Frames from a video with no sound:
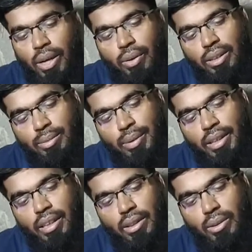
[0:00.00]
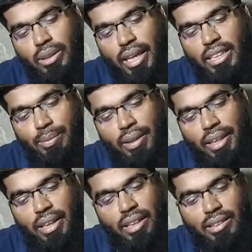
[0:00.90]
ஃபைவ் வாட் ஸ்பீக்கர் அதுவும் சைஸ்
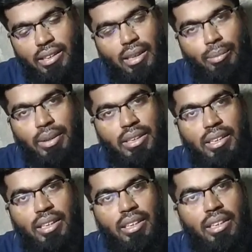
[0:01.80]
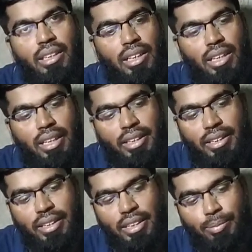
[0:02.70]
பார்த்தீங்கன்னா ரொம்ப சின்னது
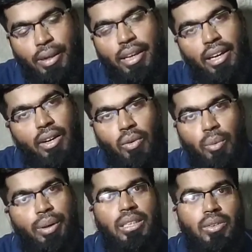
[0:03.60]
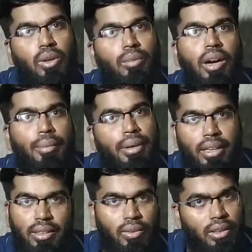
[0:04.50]
இந்த ஸ்பீக்கரில் இவ்வளோ பேஸ் வருமா
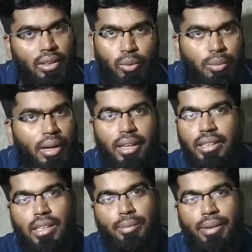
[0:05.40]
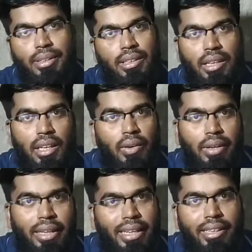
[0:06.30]
அப்படிங்கிறது வந்து உண்மையிலேயே சர்ப்ரைஸ் தான்
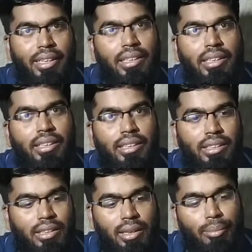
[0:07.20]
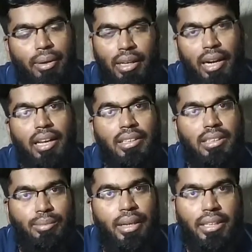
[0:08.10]
அந்தளவுக்கு நீட்டாக ரொம்ப நல்லா
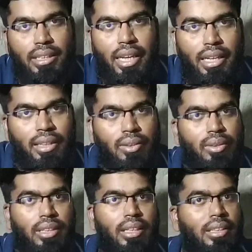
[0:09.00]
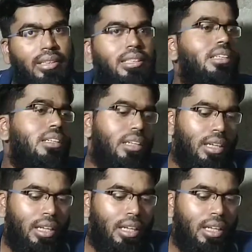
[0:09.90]
இருந்துச்சு பேஸ் கேட்குறதுக்கும் நீட்டாக இருந்துச்சு